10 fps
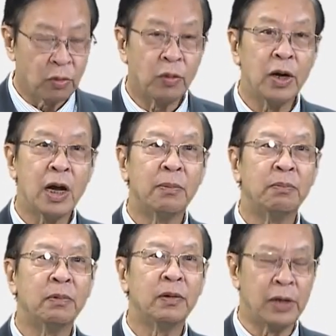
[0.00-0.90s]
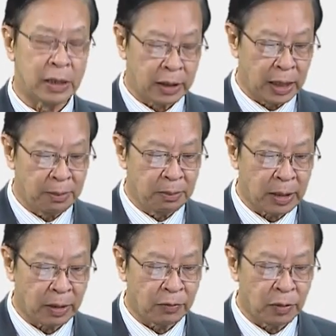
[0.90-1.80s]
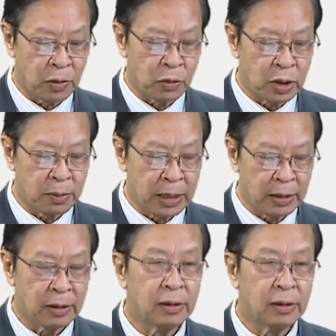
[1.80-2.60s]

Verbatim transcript: phối hợp với Viện Tim thành phố Hồ Chí Minh